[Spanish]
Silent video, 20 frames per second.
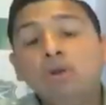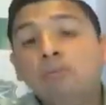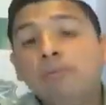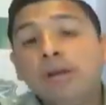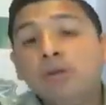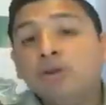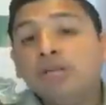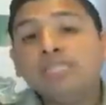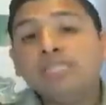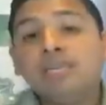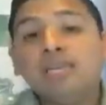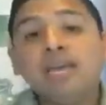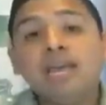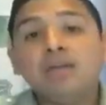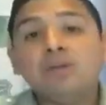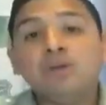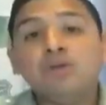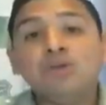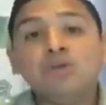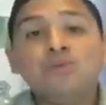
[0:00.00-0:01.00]
los mayores de 6
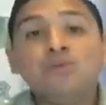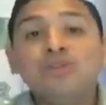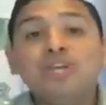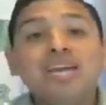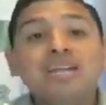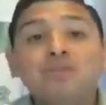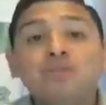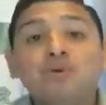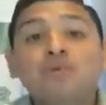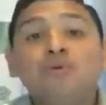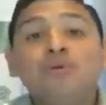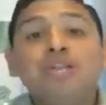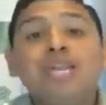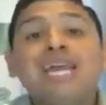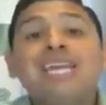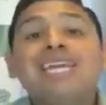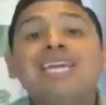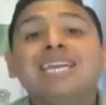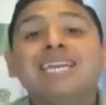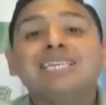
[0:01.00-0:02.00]
años no,
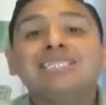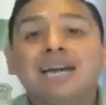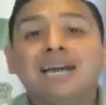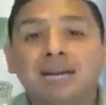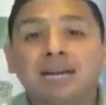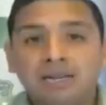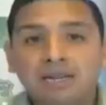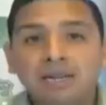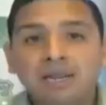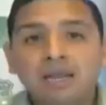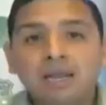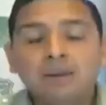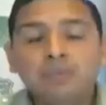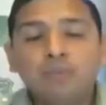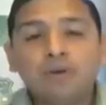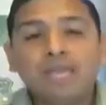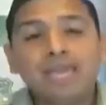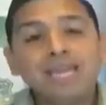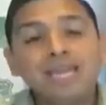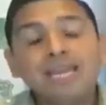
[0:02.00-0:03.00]
podrían ingresar,
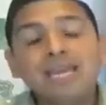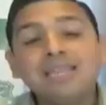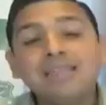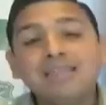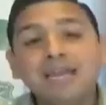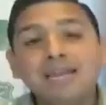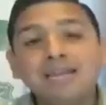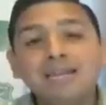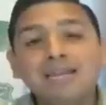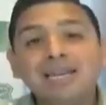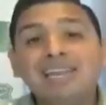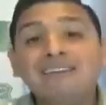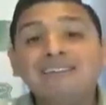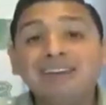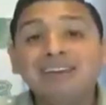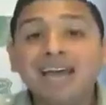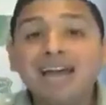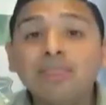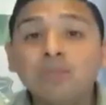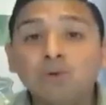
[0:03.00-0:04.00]
porque quienes están
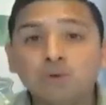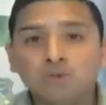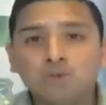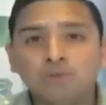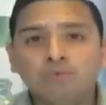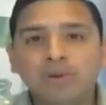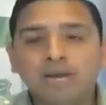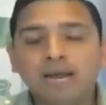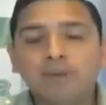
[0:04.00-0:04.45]
liberados